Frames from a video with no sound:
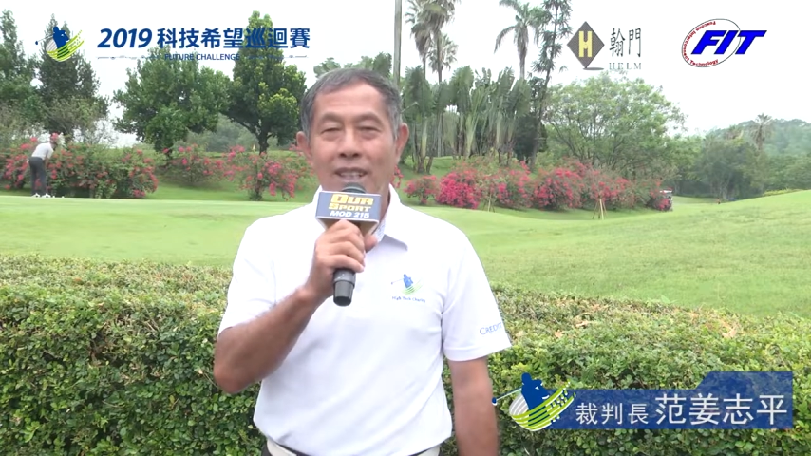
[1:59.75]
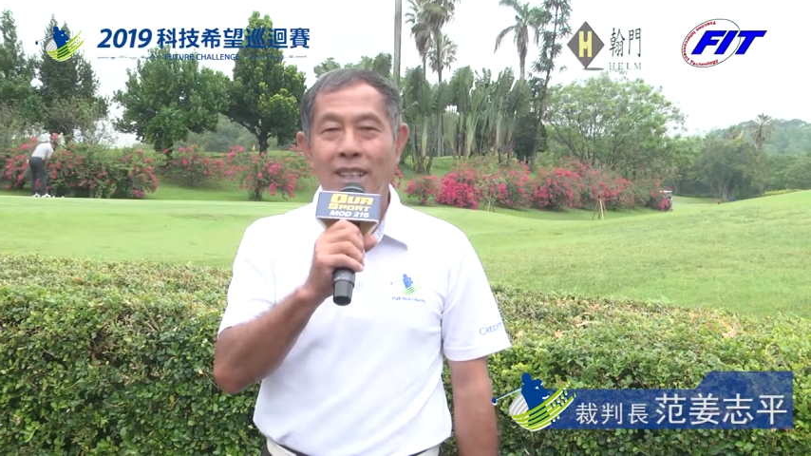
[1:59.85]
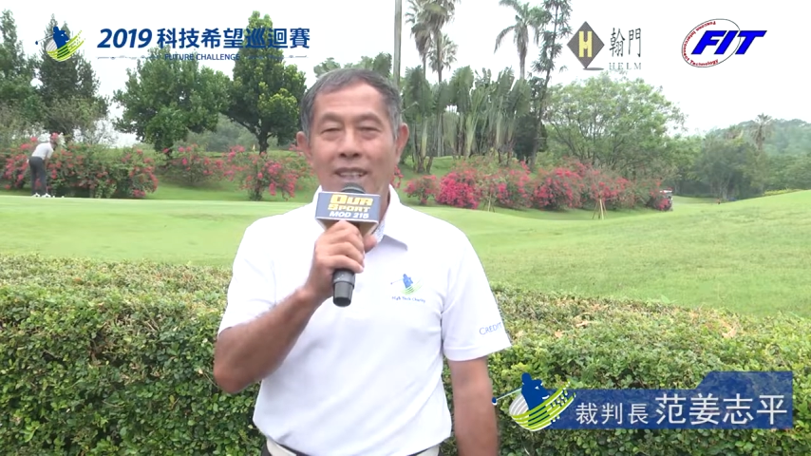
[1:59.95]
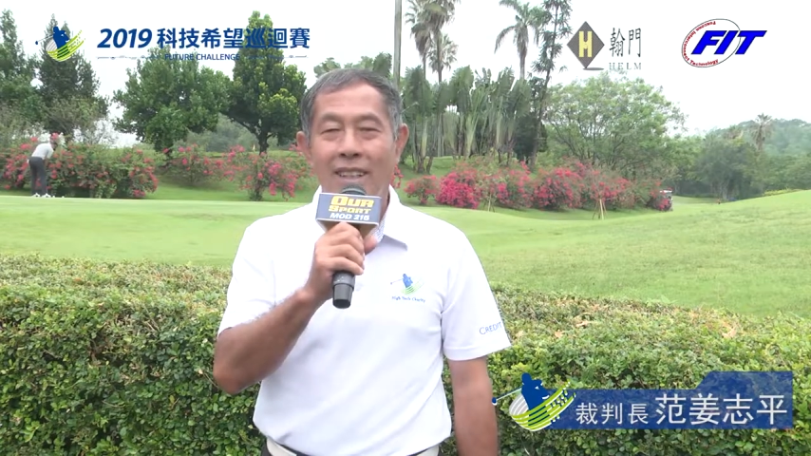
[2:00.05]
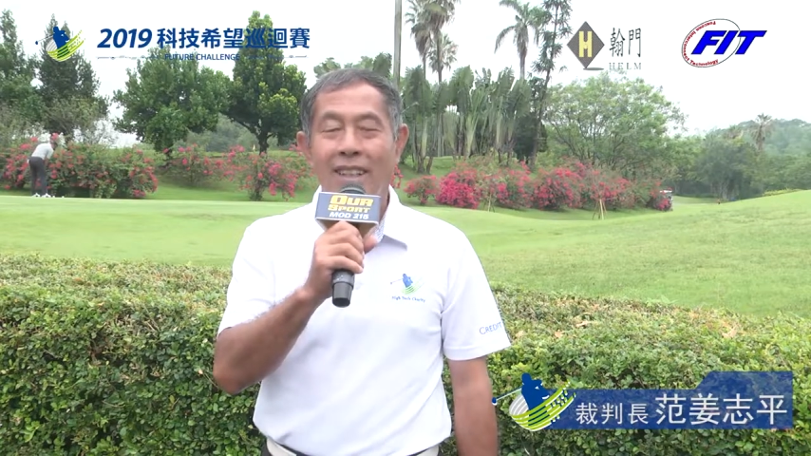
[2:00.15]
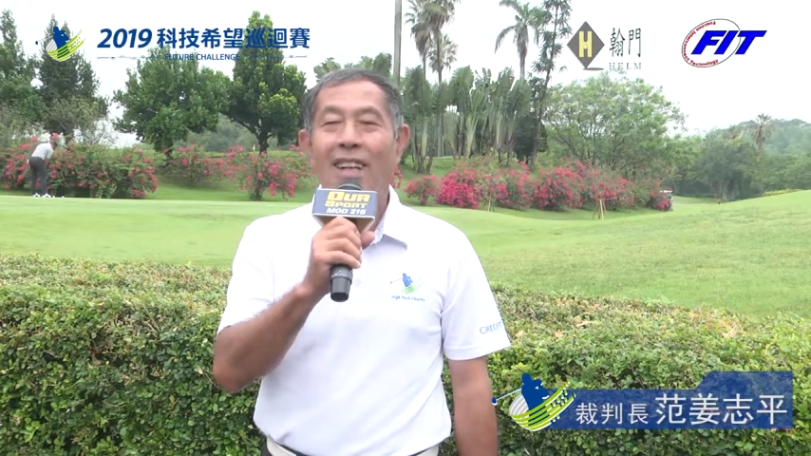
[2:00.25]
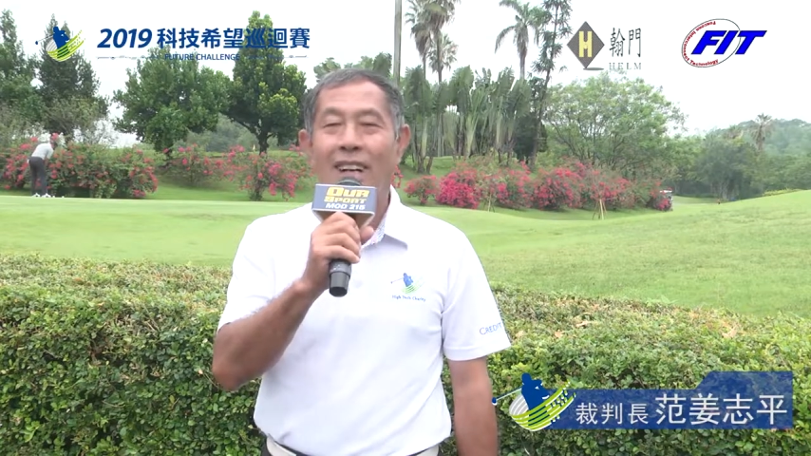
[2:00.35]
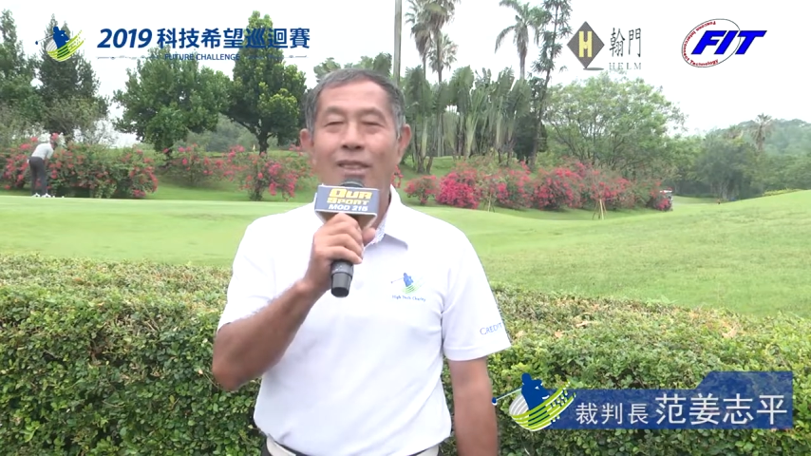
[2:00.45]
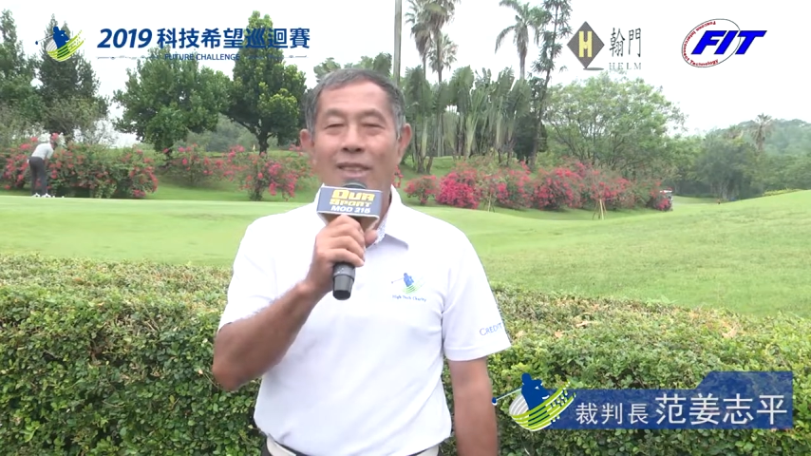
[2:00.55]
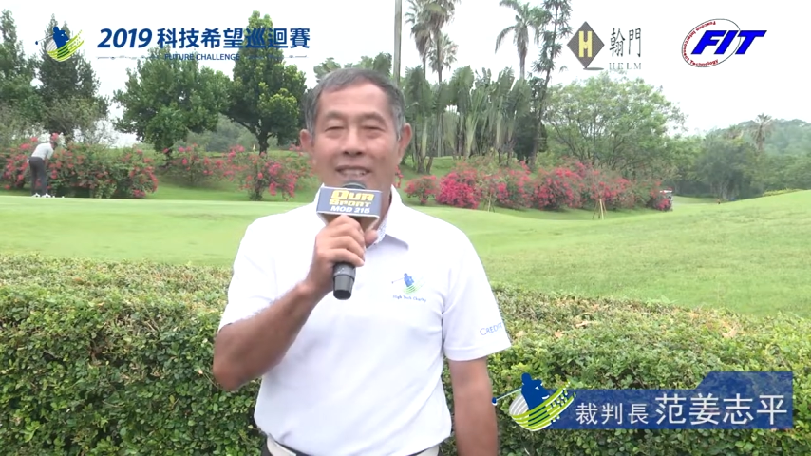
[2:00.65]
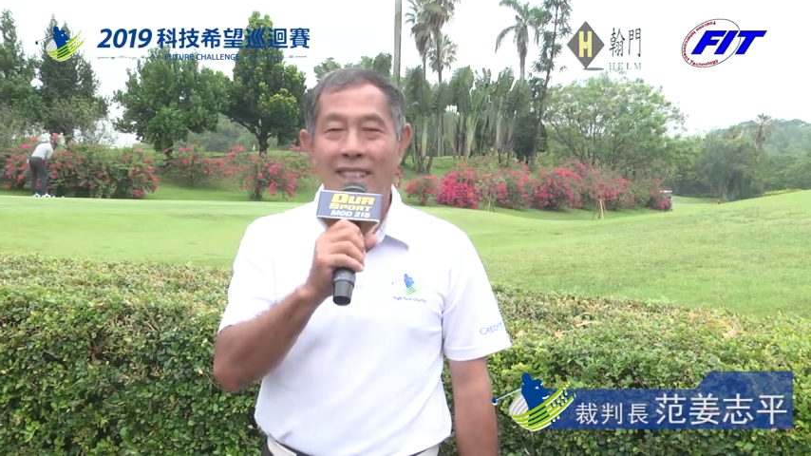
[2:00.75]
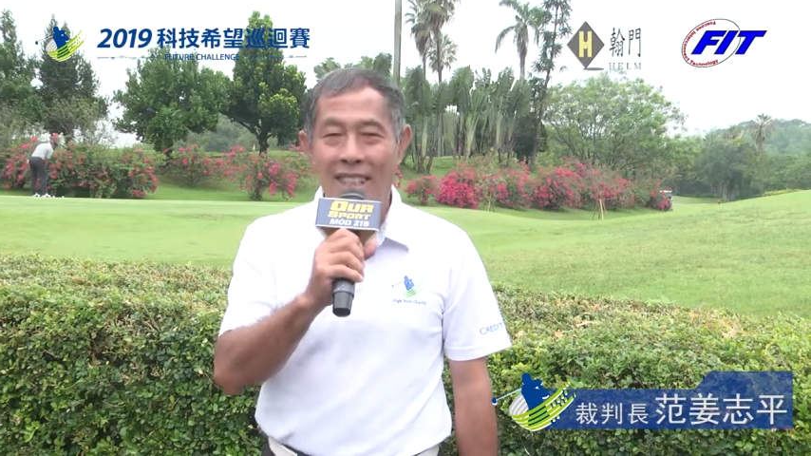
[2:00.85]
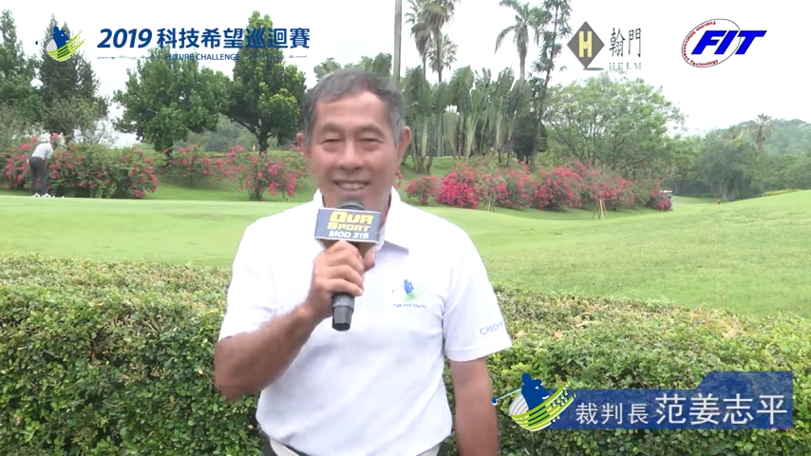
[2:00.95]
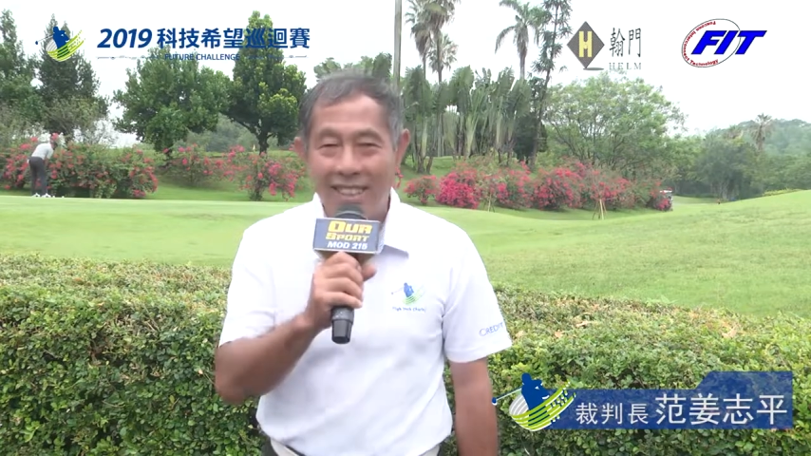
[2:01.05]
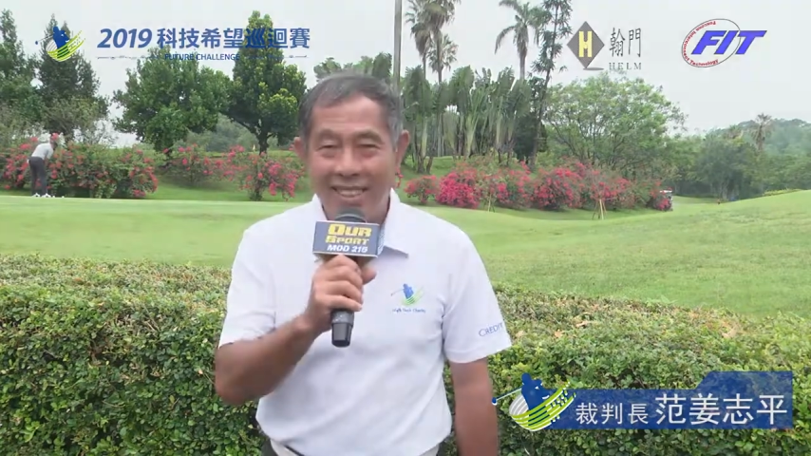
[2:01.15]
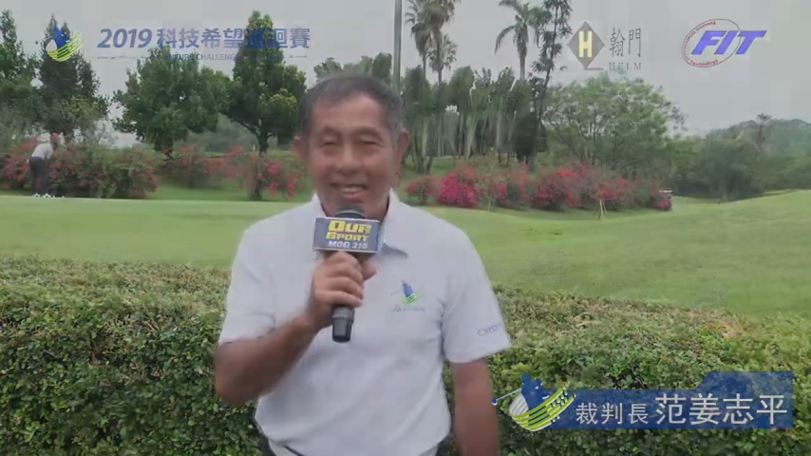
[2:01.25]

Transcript: 绩，好，谢谢。